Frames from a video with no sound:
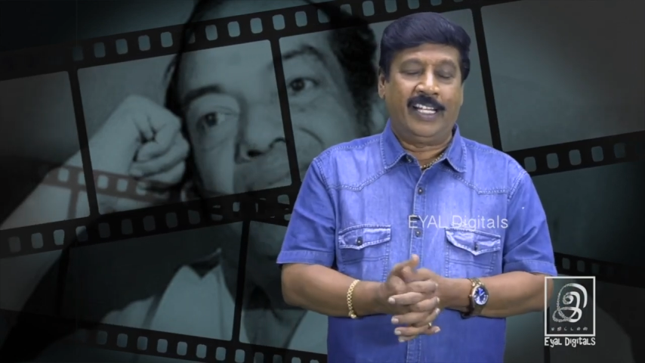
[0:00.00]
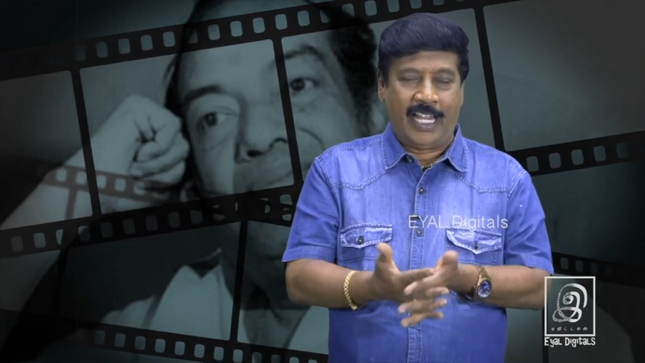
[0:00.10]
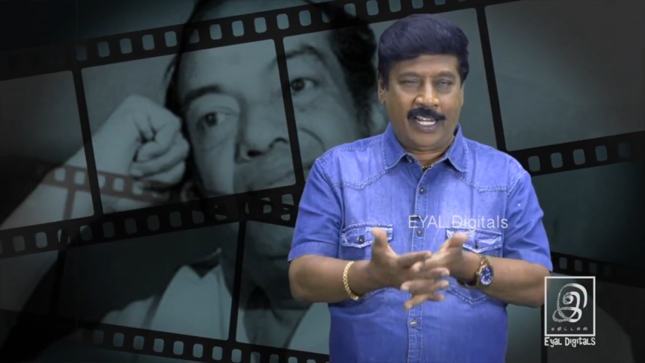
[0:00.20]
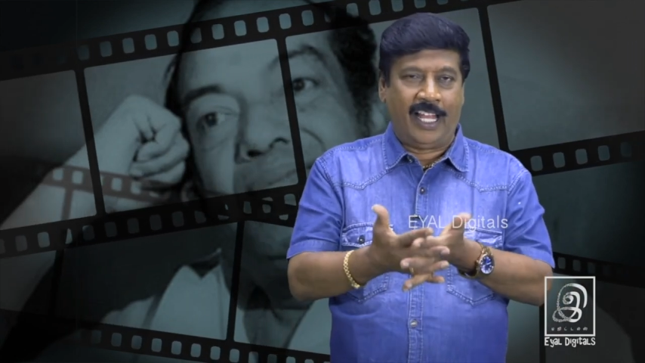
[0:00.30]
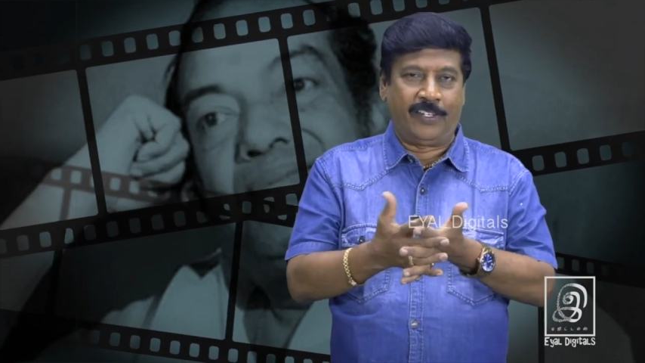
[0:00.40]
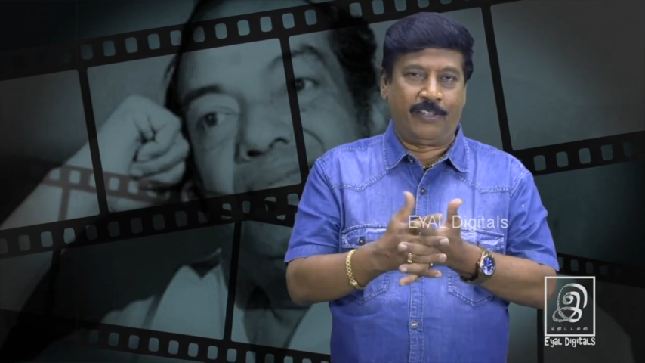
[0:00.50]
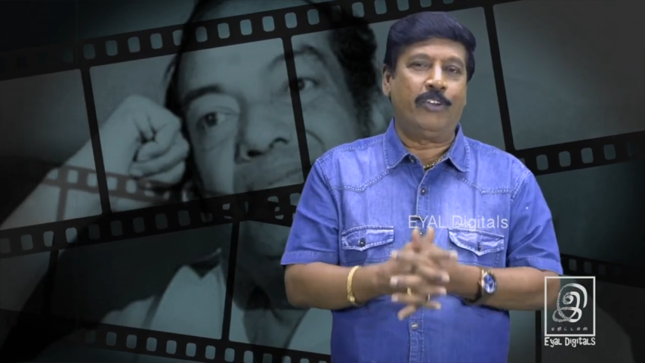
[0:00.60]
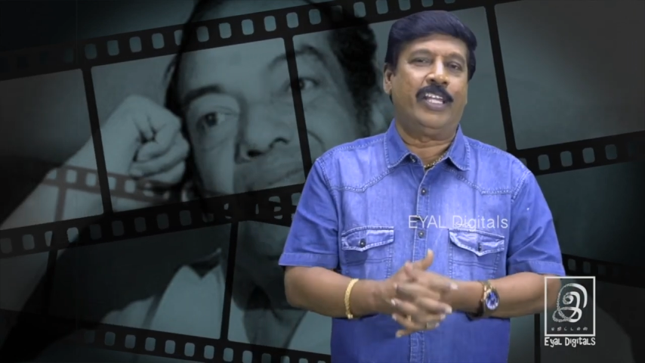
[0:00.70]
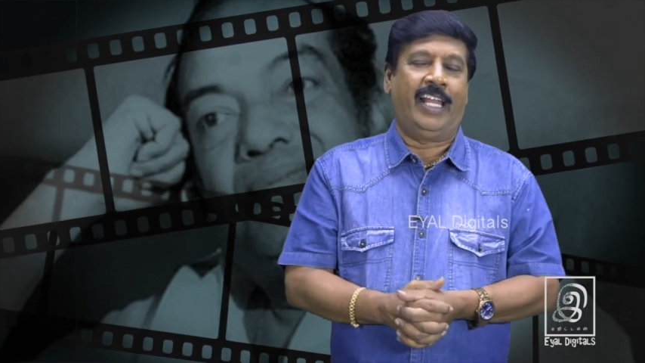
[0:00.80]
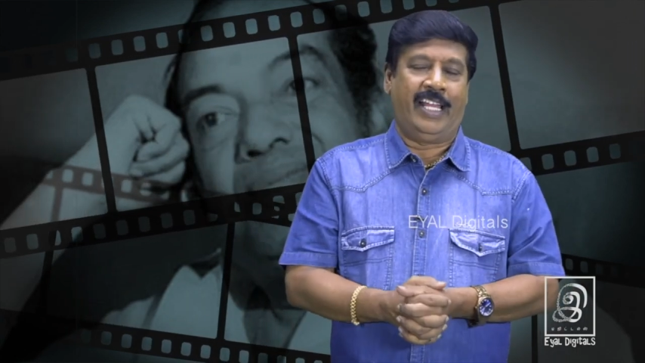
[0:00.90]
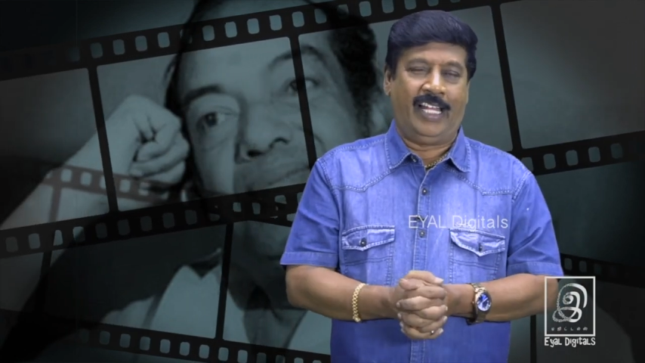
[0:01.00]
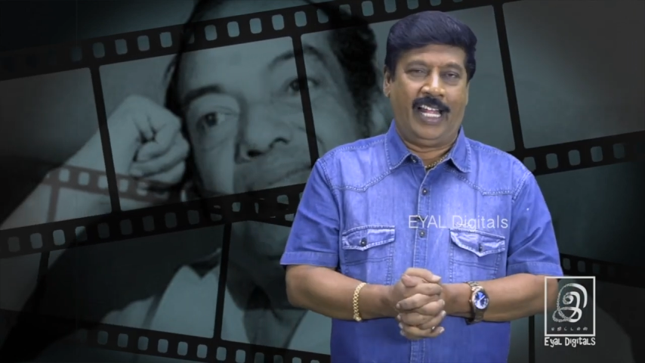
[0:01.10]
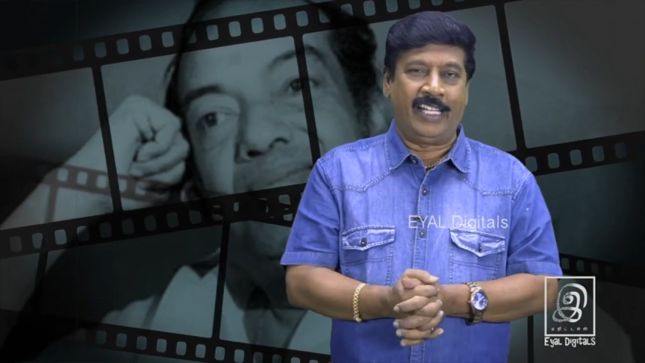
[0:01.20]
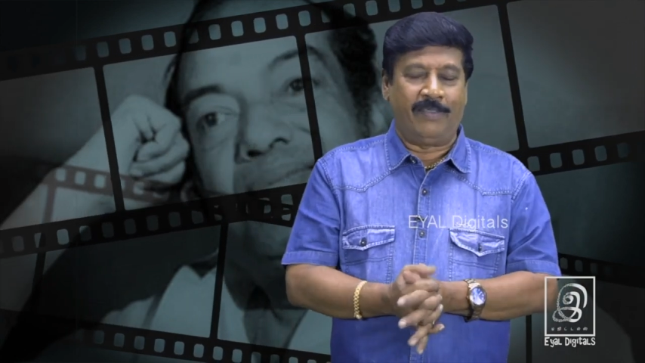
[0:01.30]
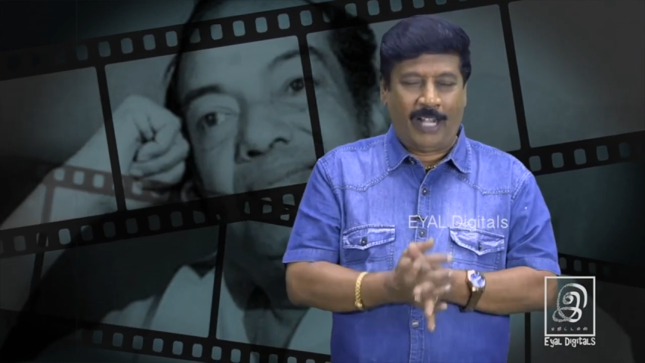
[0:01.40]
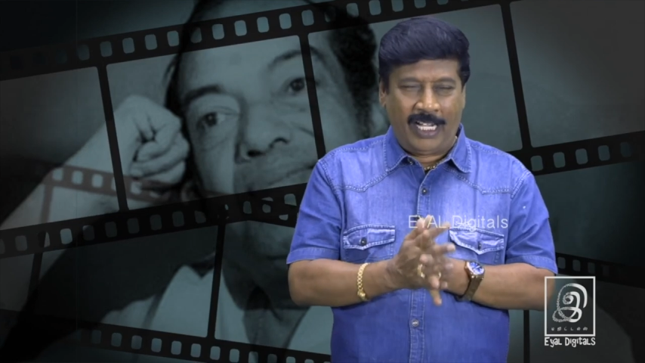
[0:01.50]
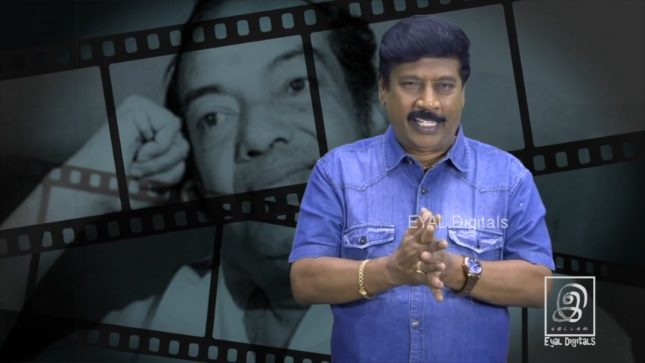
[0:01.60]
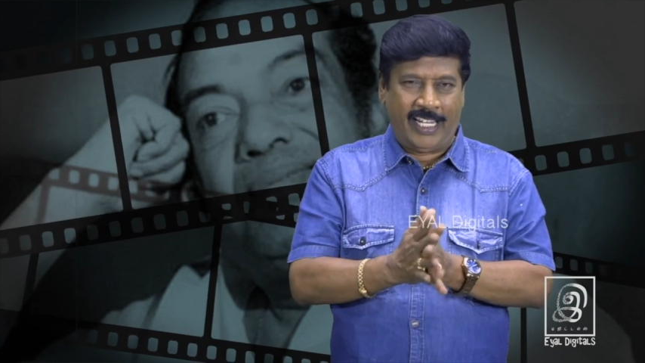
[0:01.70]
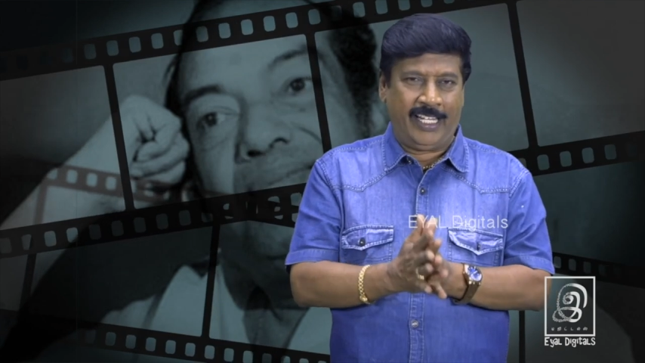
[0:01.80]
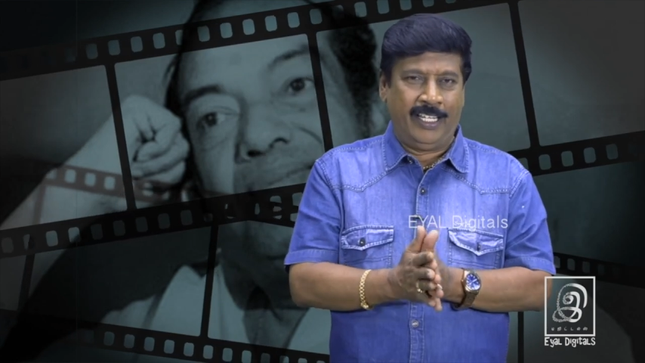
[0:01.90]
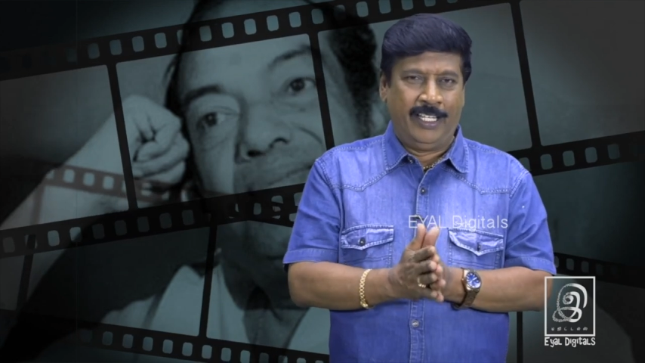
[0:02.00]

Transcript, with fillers: கண்ணாசனுடைய அந்த வாழ்க்கை